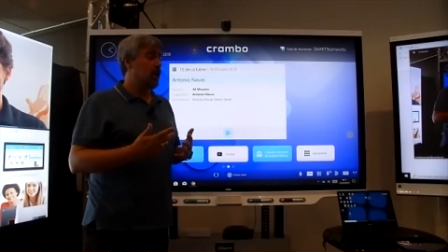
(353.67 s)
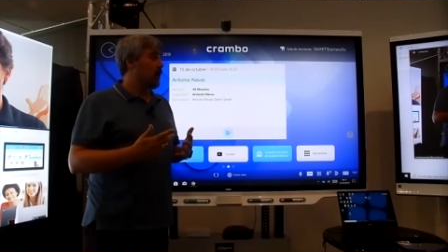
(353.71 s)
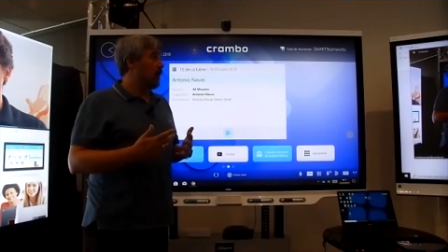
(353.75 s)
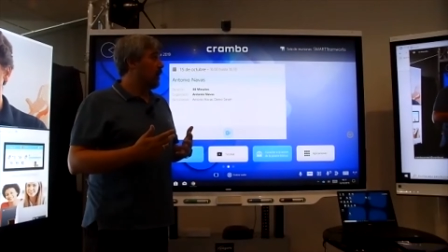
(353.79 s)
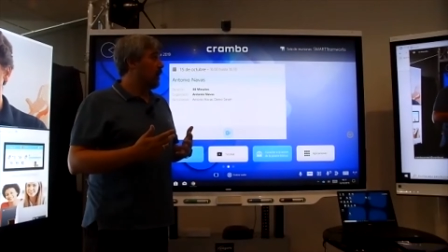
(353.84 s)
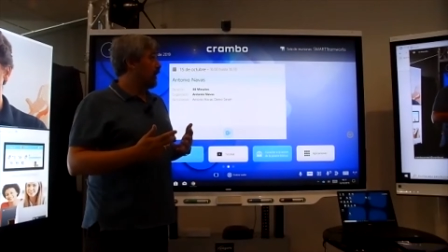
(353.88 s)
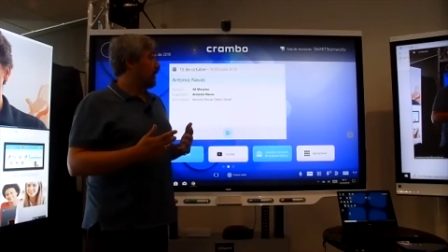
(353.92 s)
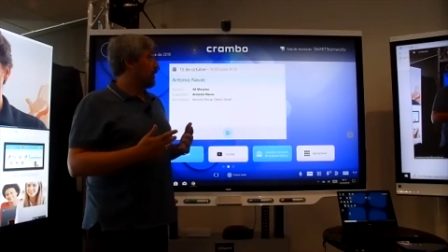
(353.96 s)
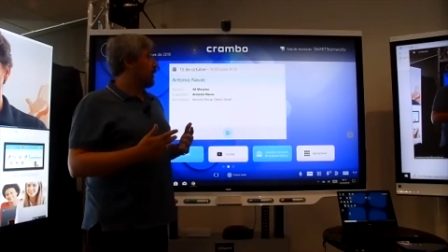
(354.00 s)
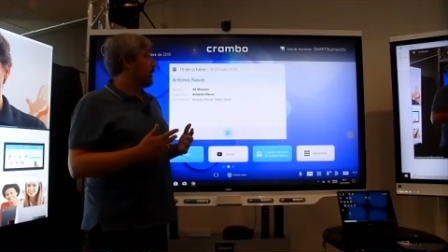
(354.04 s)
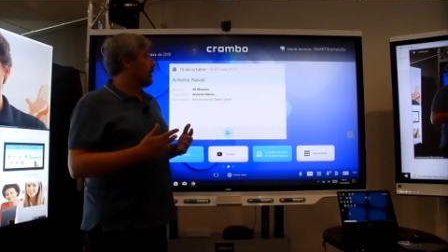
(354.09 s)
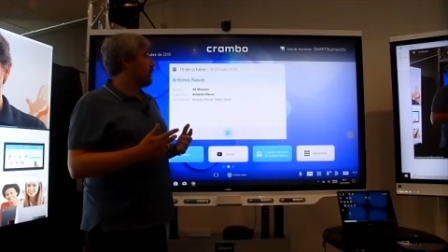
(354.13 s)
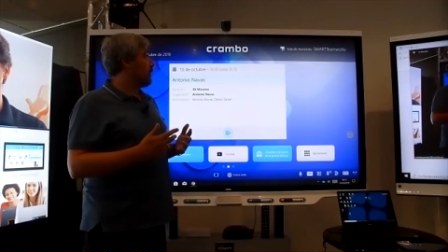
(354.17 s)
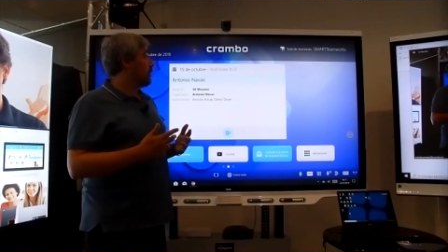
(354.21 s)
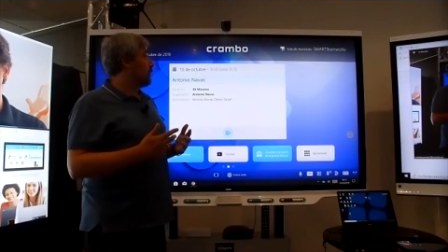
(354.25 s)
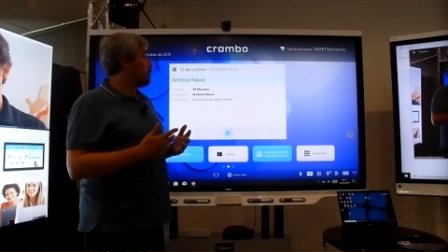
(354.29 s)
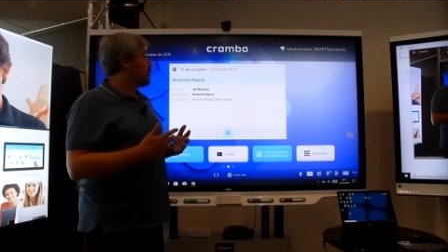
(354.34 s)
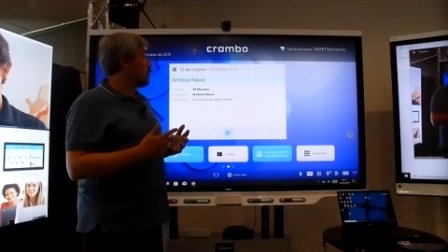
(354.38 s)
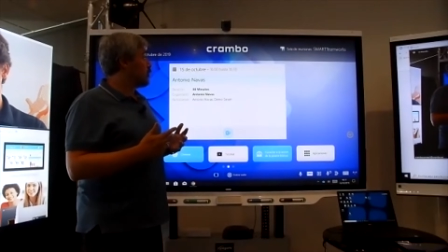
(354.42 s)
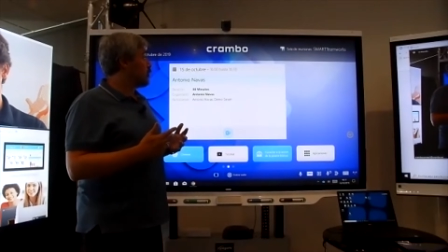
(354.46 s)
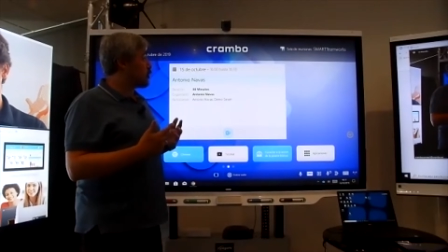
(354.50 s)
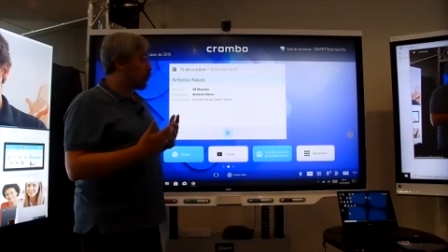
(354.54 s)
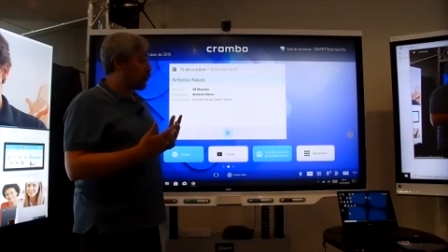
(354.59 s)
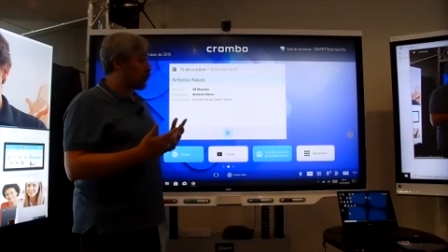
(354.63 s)
eh,
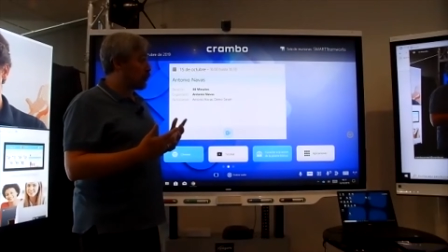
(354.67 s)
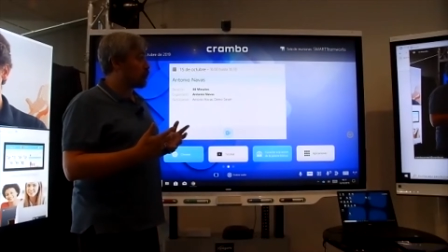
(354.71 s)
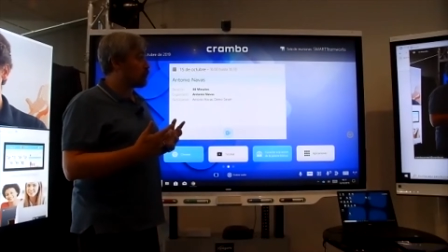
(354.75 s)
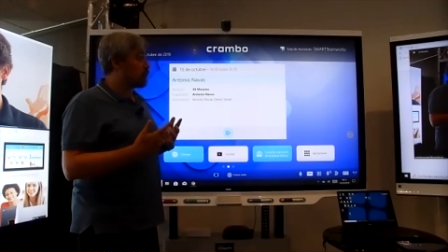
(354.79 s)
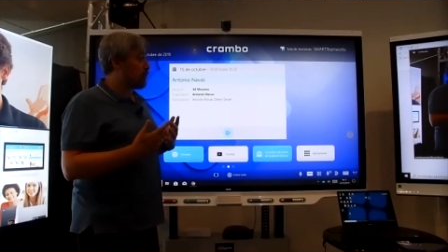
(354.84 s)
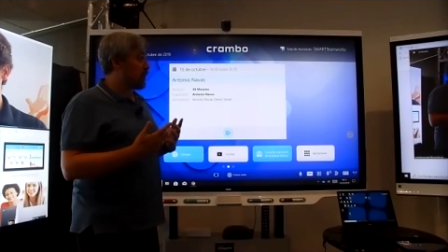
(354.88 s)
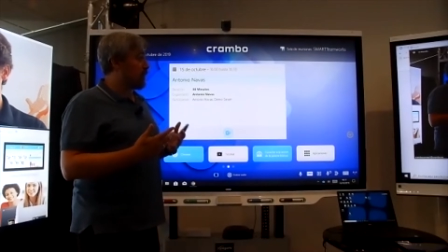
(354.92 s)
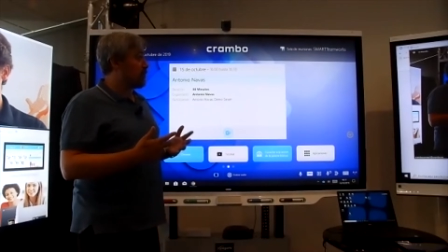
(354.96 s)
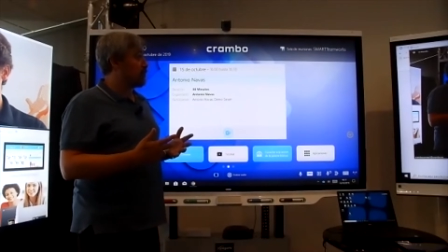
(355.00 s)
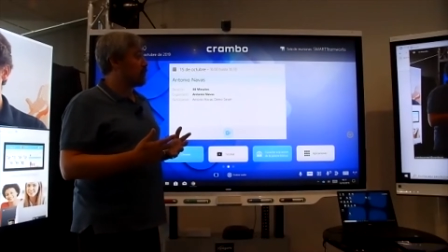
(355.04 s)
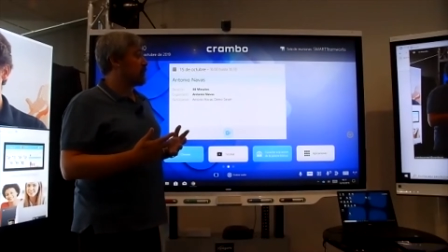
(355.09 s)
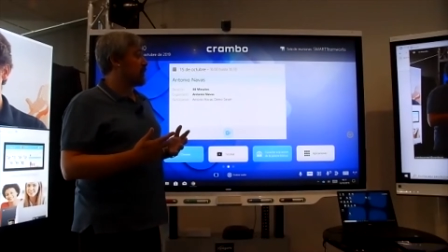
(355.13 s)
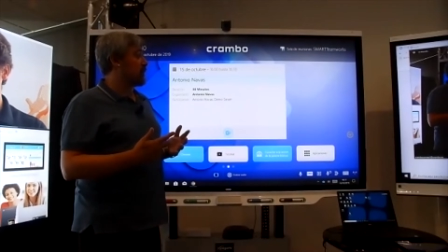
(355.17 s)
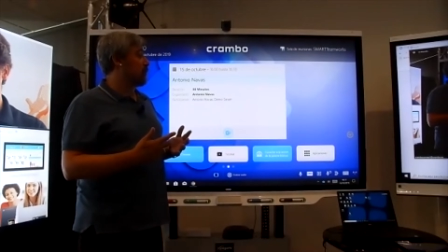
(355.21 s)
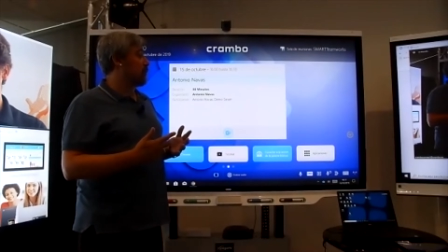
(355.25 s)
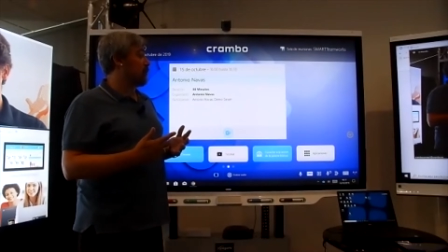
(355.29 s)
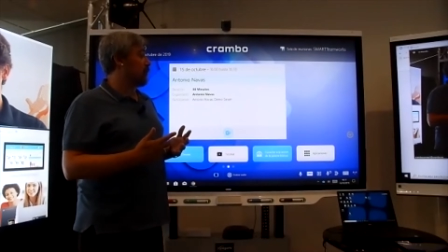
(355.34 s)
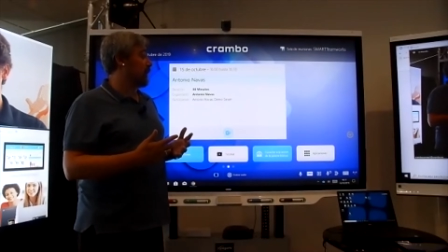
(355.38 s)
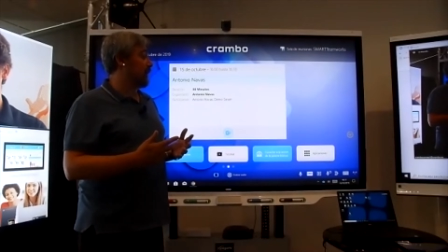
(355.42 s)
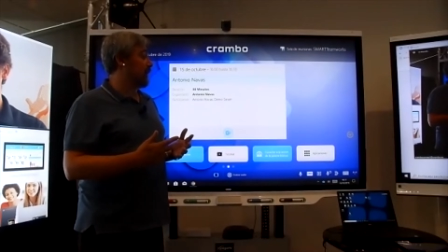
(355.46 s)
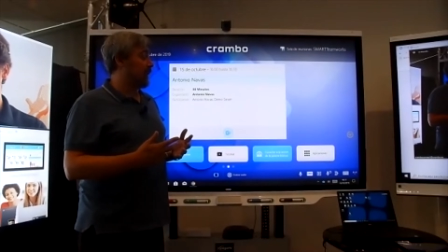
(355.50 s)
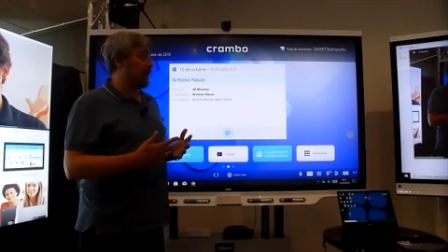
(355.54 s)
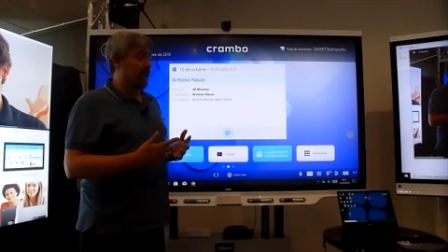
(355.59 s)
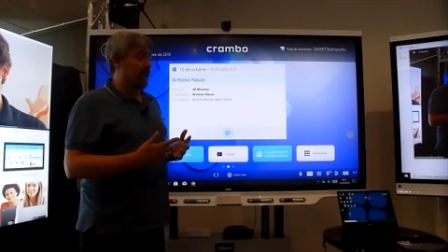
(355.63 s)
nosotros vamos a
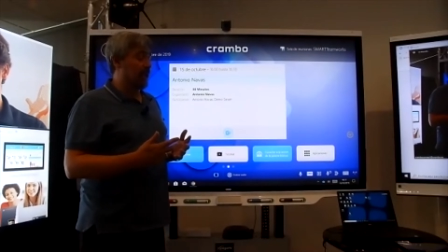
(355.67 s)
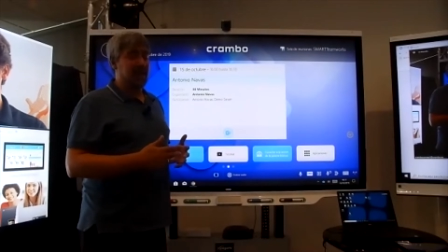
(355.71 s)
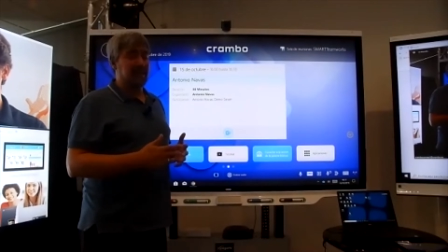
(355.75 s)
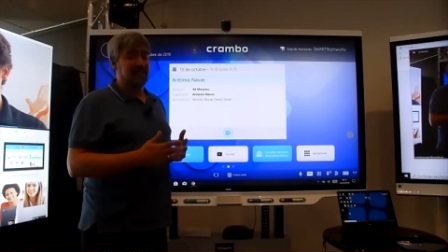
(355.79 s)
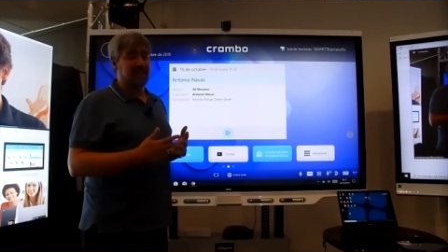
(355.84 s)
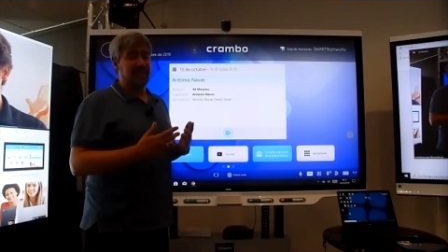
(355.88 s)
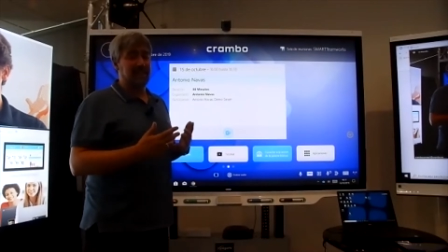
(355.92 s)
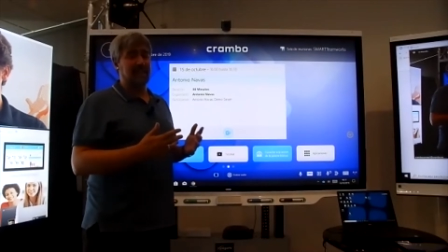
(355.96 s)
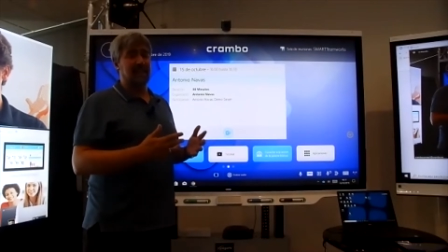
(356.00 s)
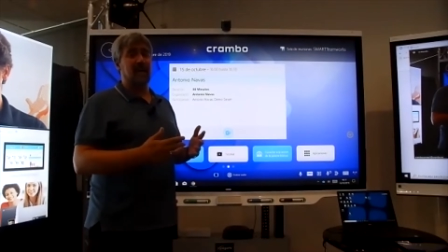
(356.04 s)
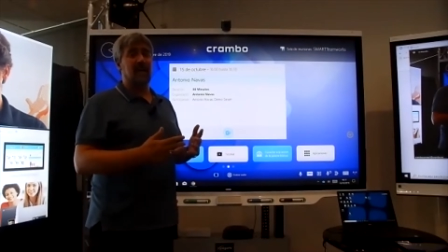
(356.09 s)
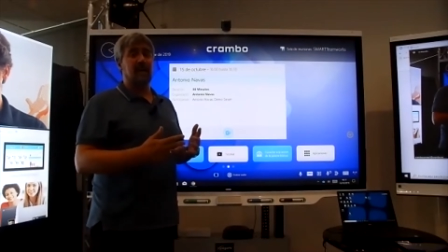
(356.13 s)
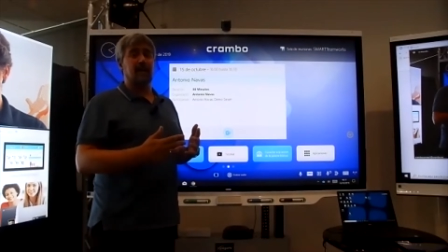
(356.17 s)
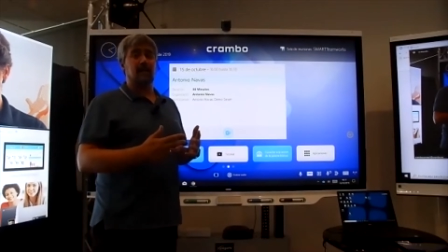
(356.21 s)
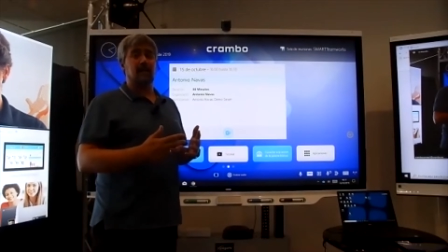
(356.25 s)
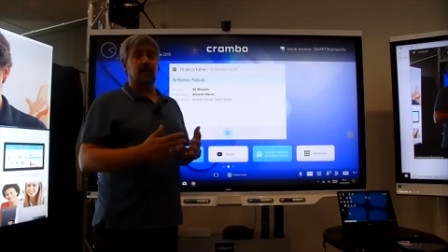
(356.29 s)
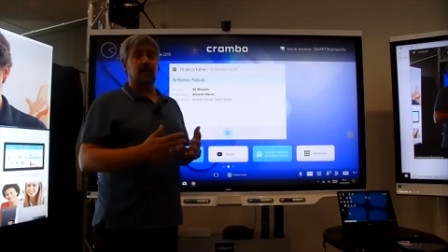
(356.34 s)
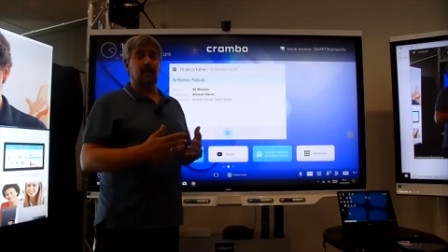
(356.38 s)
poder asignar